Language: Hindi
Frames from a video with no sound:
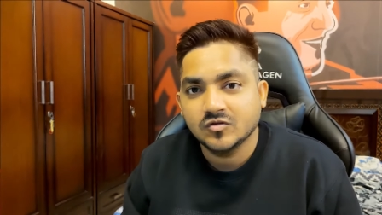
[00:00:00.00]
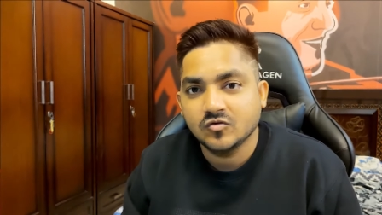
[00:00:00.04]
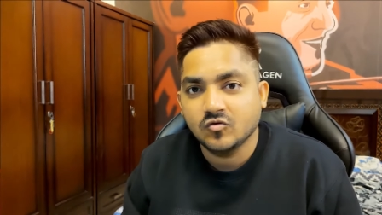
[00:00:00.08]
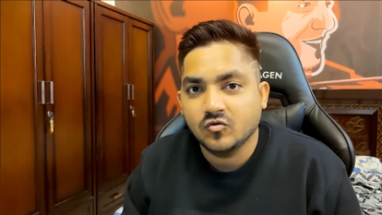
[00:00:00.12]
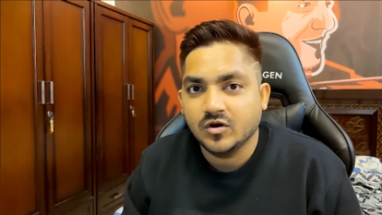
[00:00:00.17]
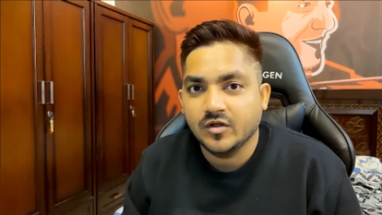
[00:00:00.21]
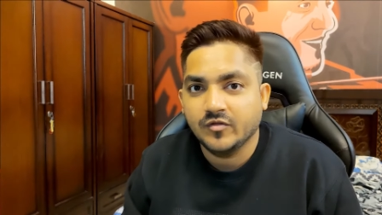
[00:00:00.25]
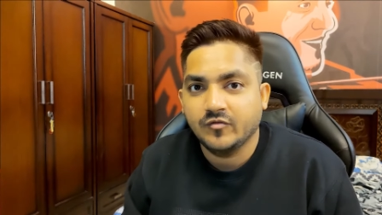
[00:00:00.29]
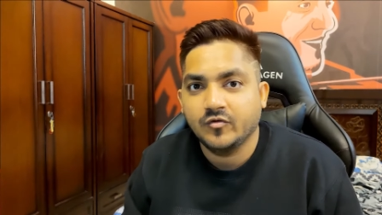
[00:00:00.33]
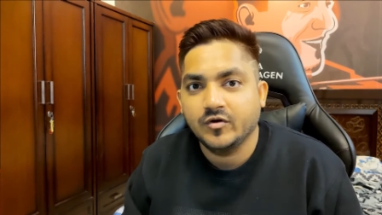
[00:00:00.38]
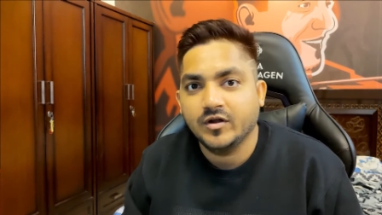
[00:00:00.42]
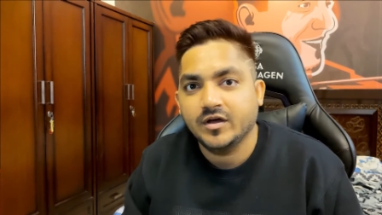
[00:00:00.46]

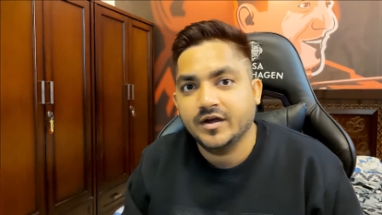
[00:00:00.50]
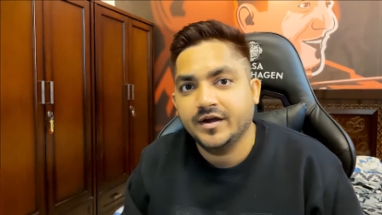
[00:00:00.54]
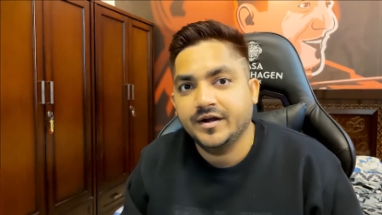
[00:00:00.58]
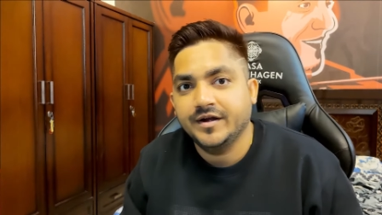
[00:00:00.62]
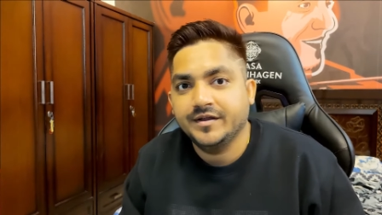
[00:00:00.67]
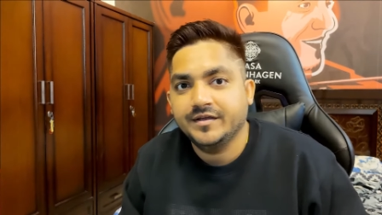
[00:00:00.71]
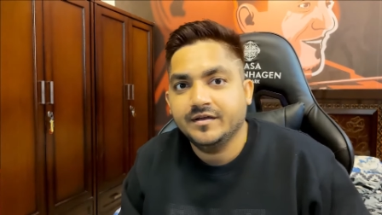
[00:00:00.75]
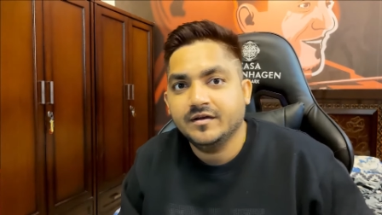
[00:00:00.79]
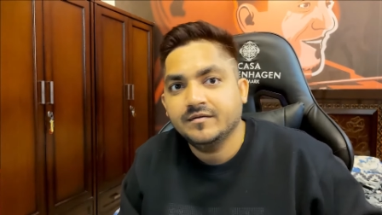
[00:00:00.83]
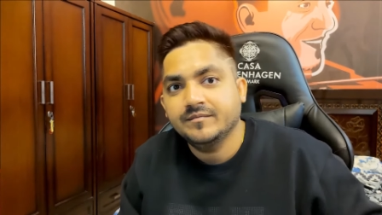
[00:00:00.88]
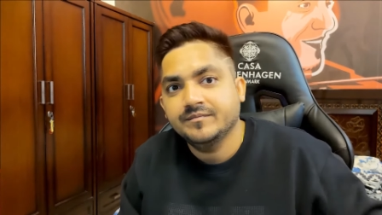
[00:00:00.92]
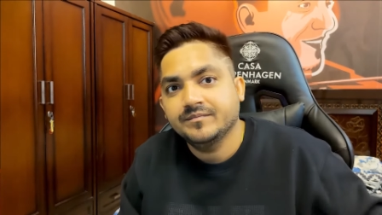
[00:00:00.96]
थोड़ा थोड़ा
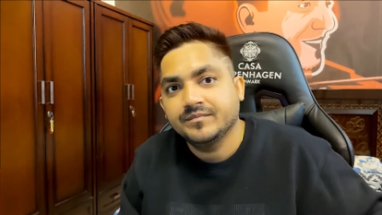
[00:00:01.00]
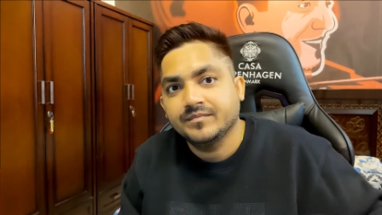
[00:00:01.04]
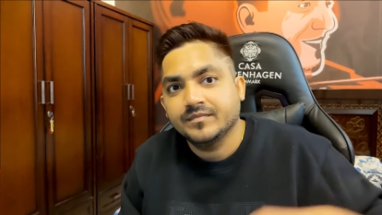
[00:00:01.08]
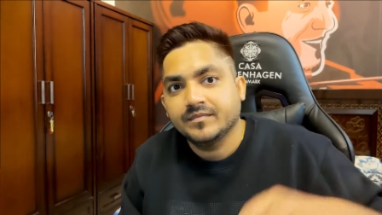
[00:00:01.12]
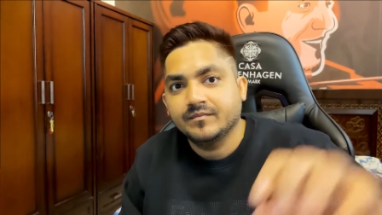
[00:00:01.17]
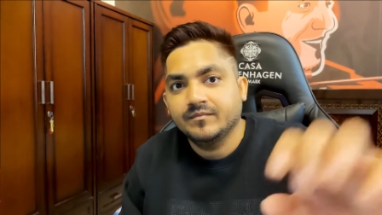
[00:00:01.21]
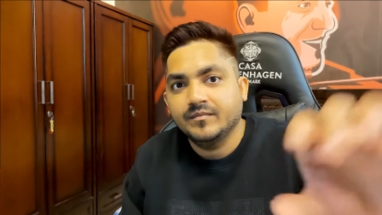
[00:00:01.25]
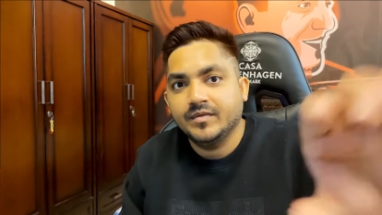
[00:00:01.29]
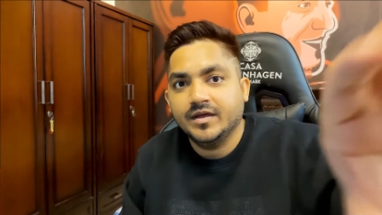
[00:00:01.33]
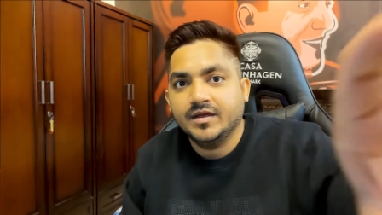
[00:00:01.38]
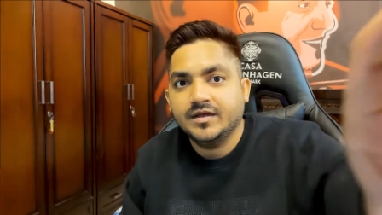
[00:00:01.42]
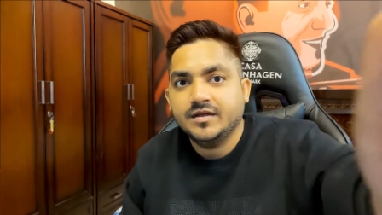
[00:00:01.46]
आइडिया
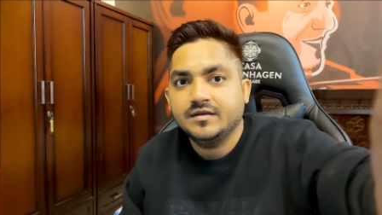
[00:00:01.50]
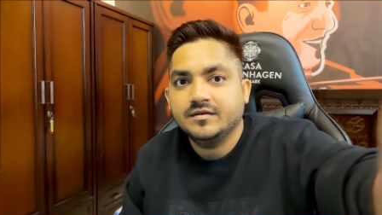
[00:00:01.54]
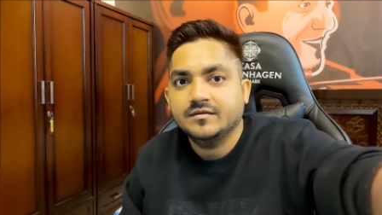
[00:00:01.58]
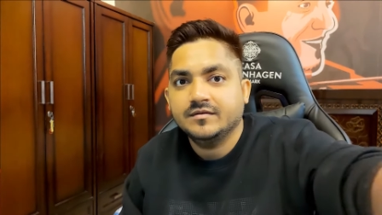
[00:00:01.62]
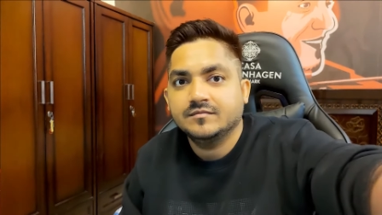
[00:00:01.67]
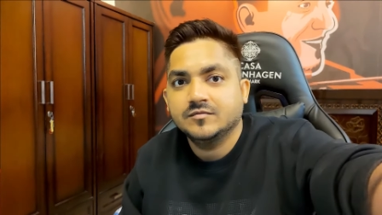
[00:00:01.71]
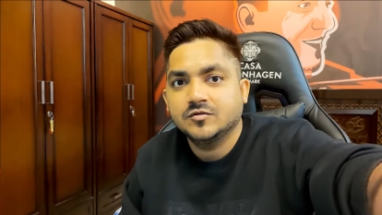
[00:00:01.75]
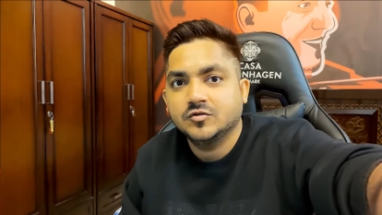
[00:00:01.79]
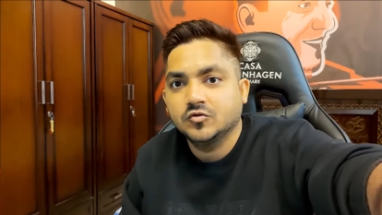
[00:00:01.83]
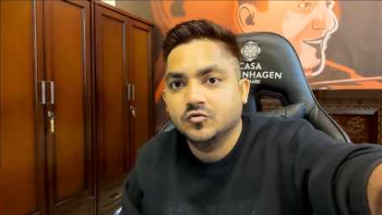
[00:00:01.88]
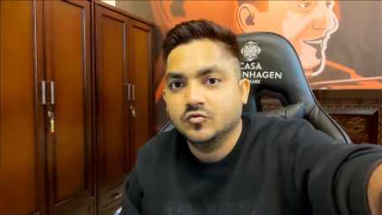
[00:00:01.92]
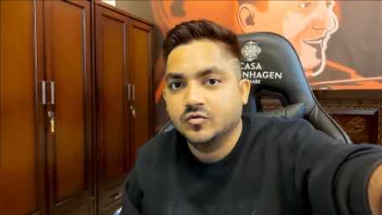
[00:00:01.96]
मैं
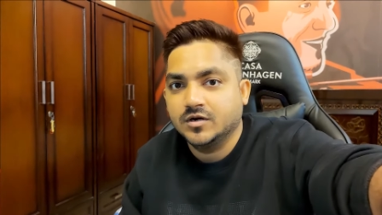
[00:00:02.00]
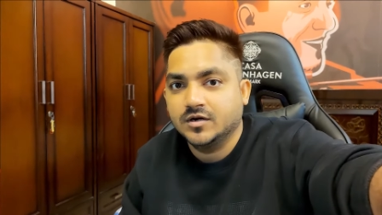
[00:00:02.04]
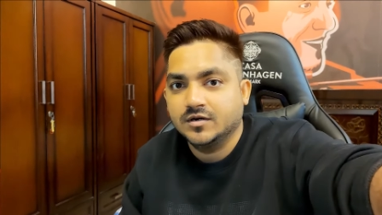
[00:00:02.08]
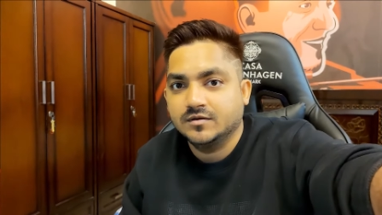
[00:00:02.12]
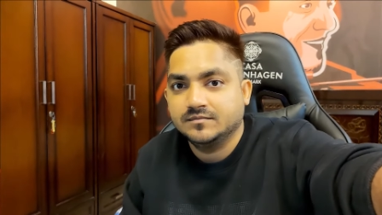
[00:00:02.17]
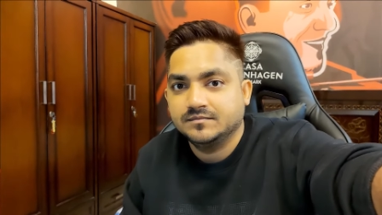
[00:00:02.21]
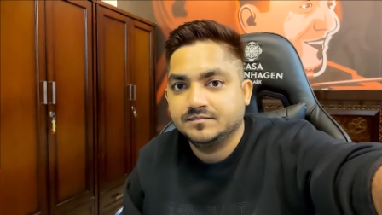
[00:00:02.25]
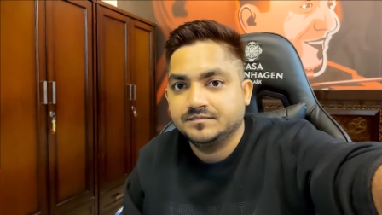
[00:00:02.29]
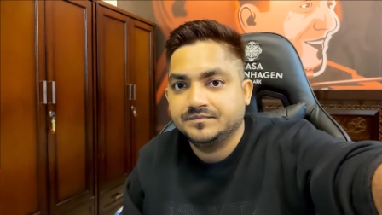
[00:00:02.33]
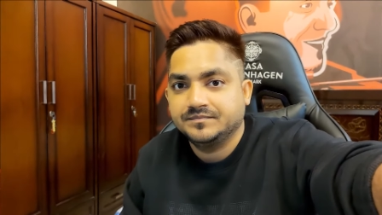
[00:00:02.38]
दूंगा